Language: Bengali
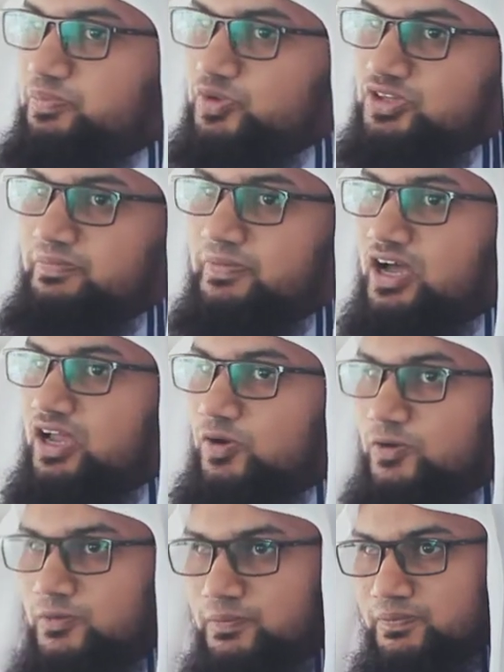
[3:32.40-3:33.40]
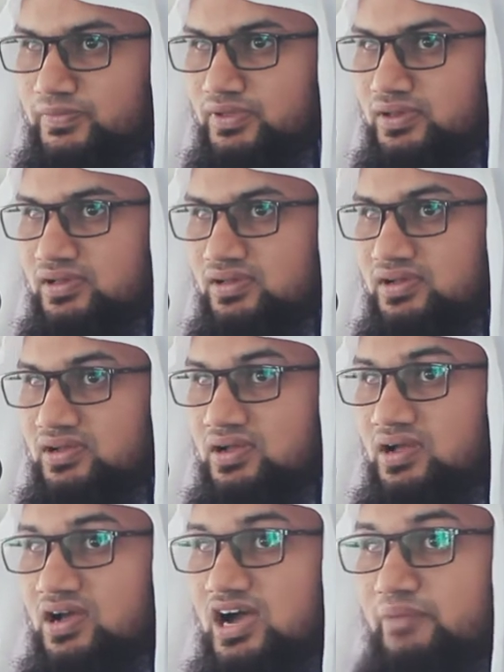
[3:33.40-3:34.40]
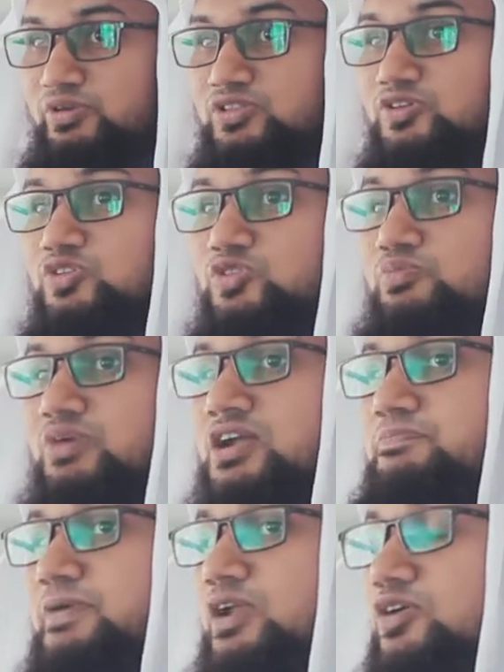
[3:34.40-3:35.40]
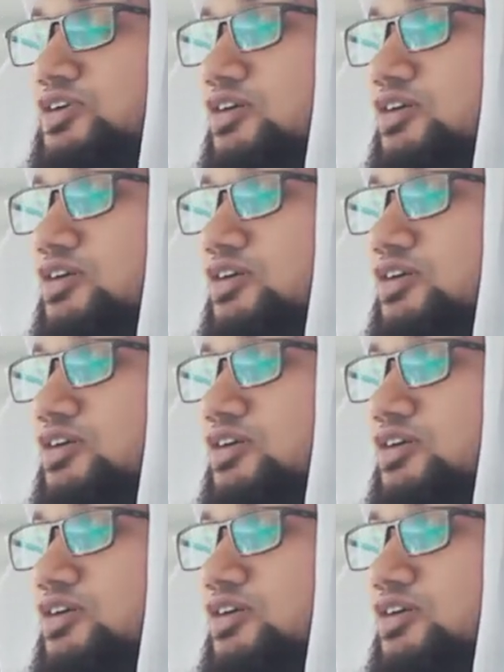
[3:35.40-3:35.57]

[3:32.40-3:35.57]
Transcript: প্রতিপালক আমি তো তোমার পালন